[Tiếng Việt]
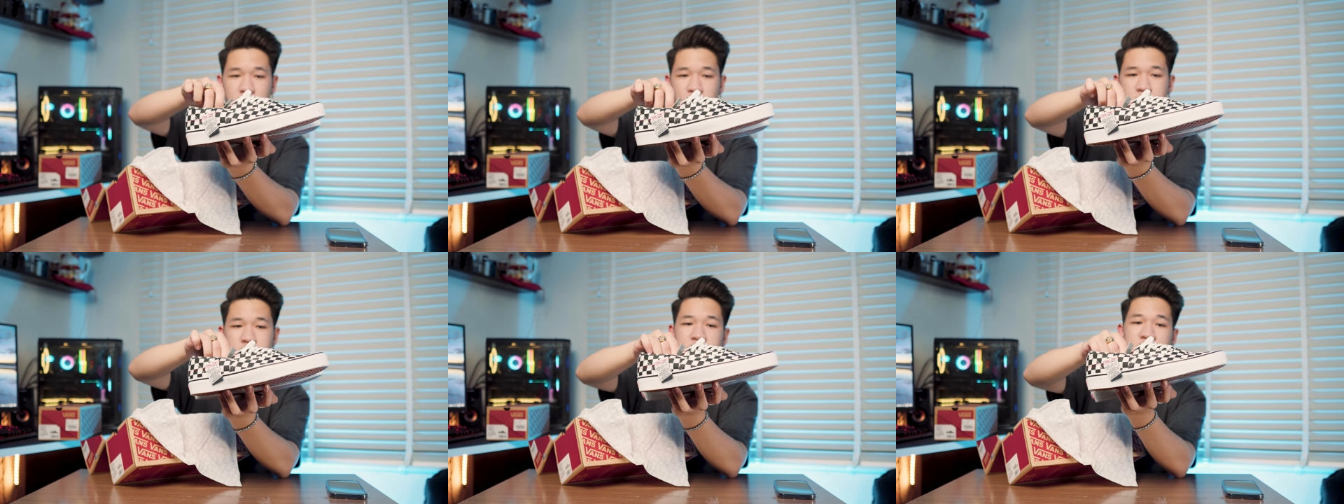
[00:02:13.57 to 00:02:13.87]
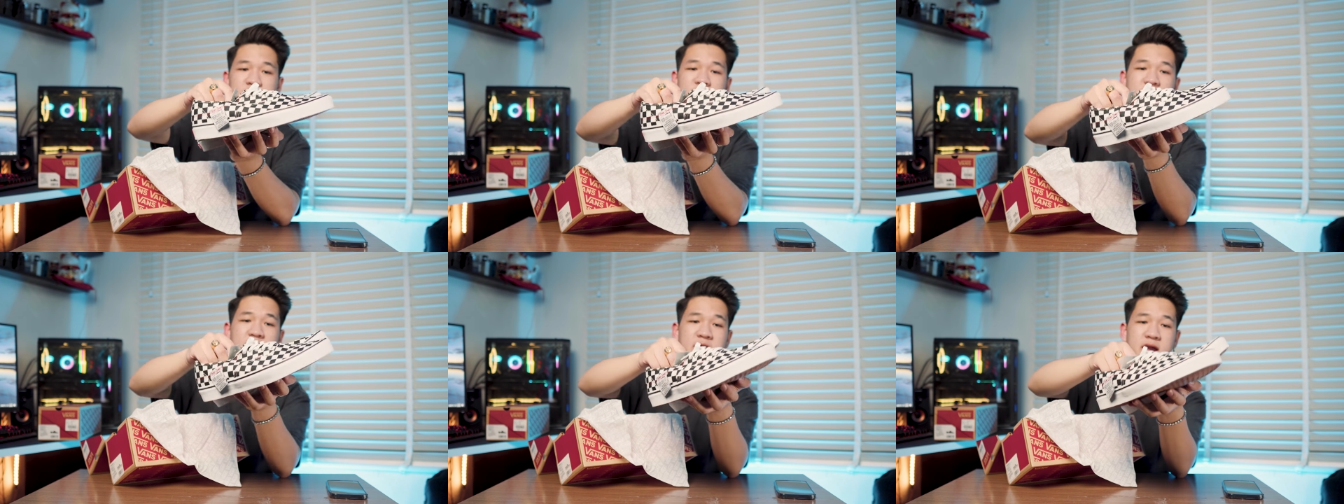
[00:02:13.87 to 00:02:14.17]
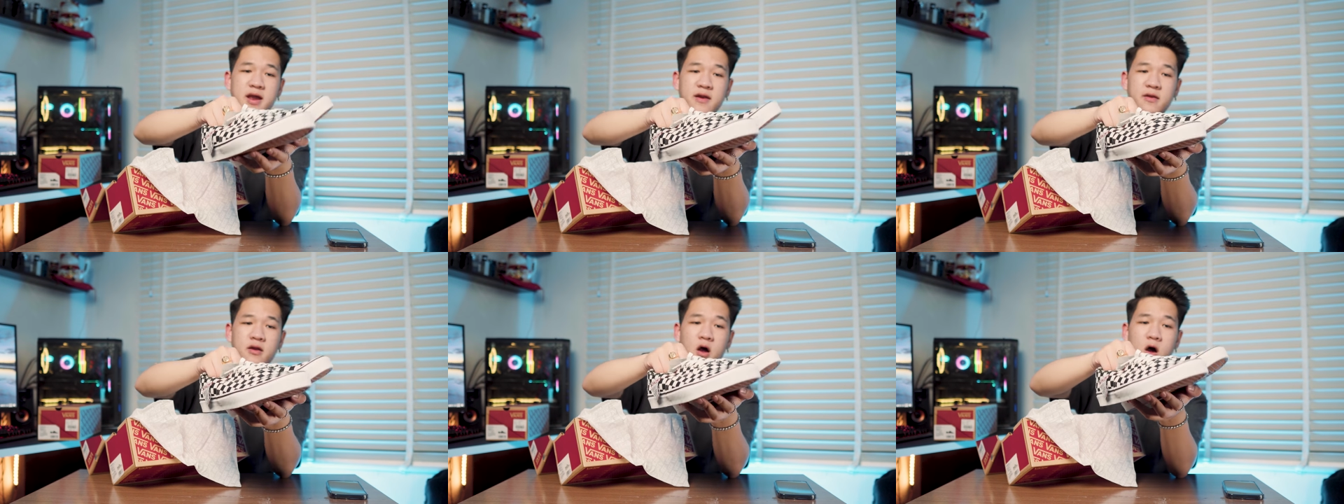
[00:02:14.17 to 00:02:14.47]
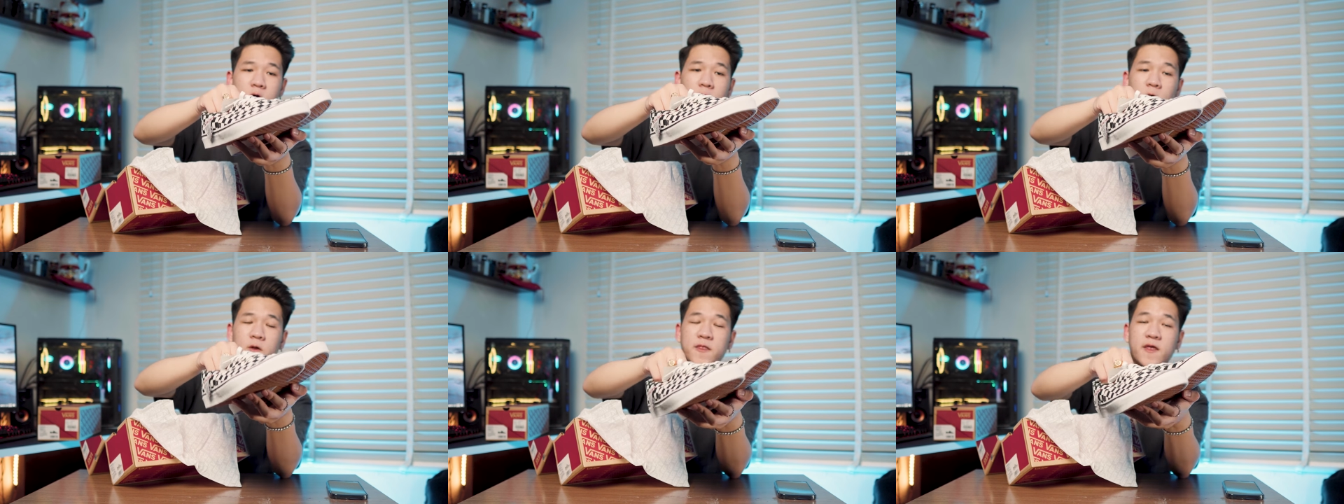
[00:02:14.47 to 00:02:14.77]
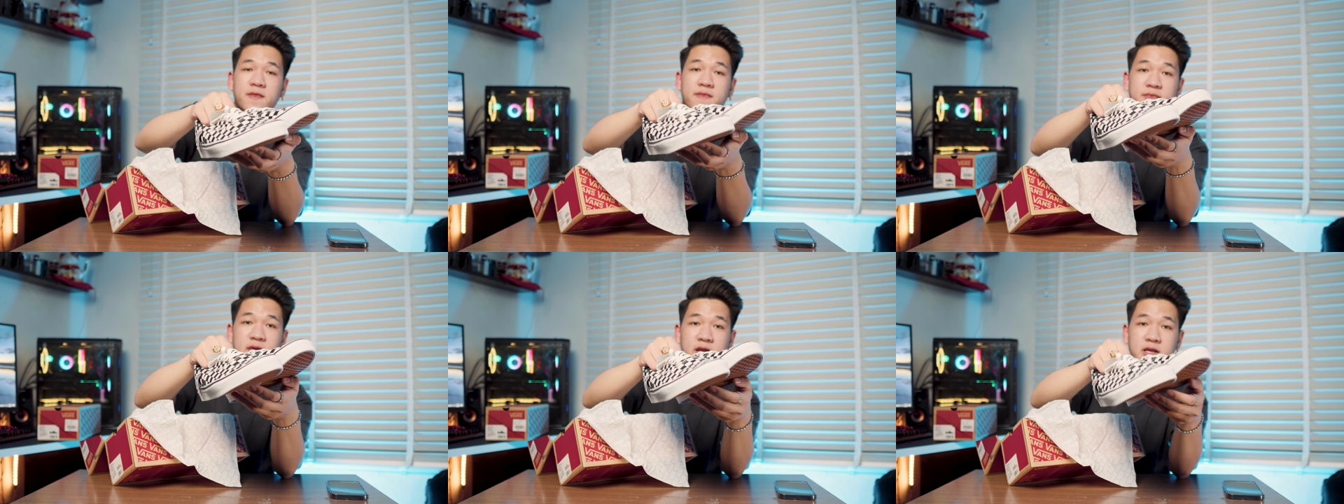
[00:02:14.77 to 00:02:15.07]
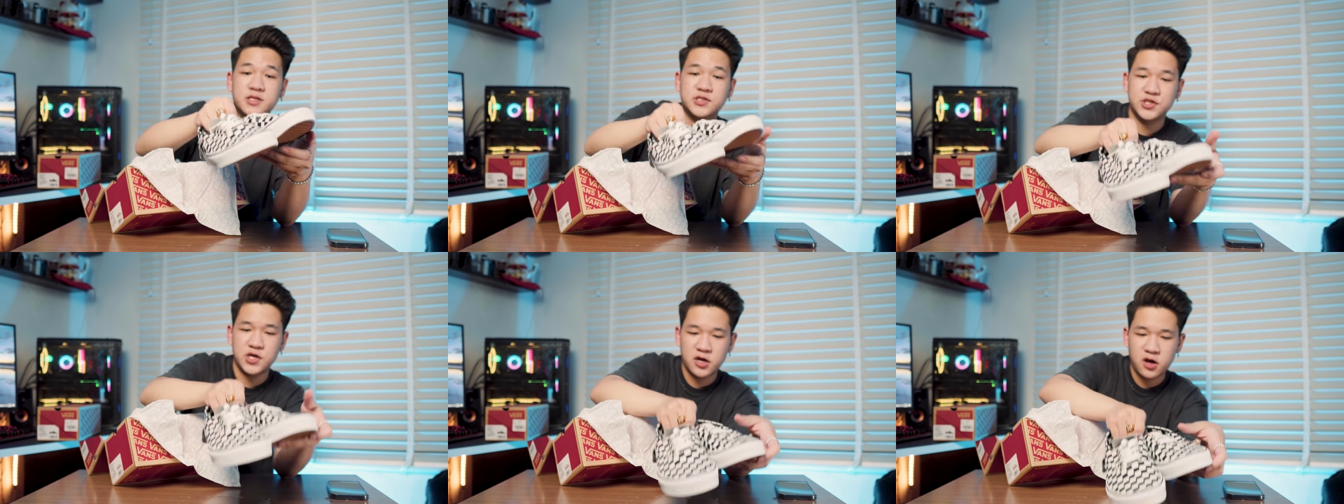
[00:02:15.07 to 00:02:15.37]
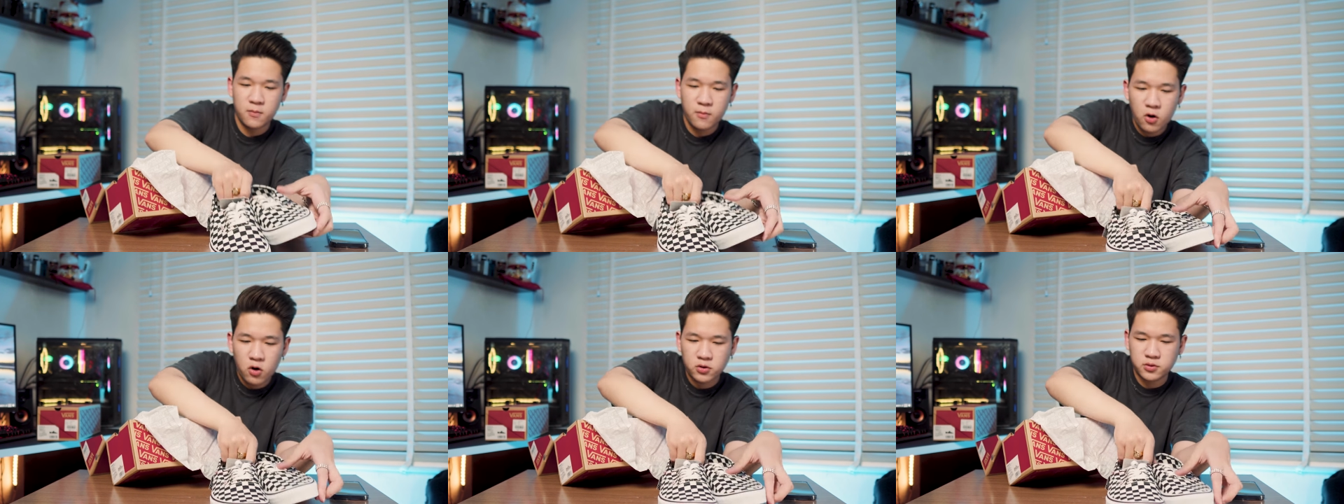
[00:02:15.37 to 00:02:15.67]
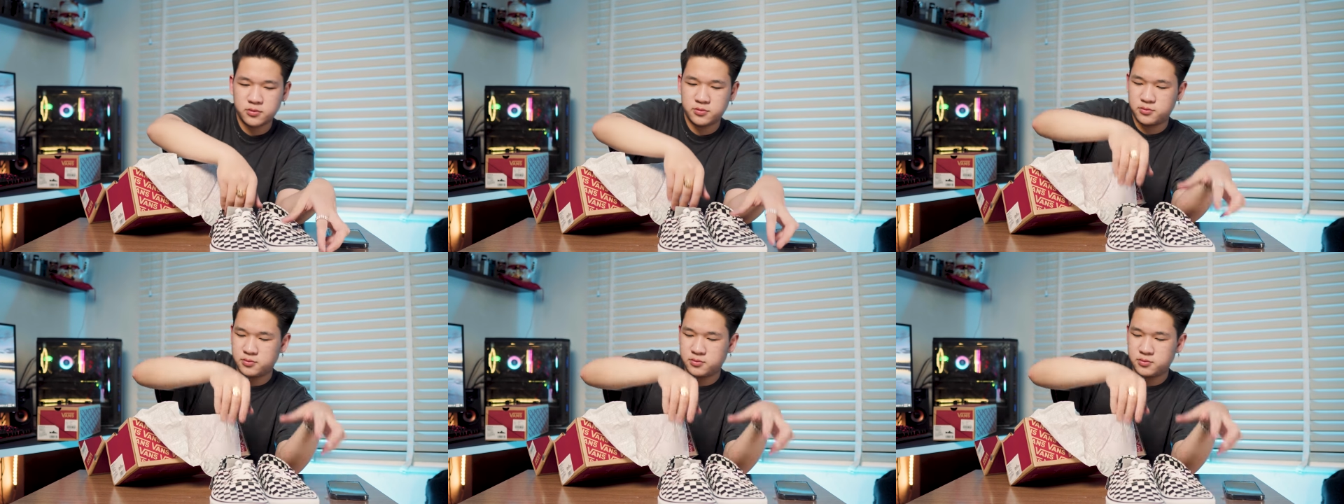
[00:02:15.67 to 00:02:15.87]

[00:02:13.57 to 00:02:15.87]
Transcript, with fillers: cái đôi giày Vans Authentic Checkerboard.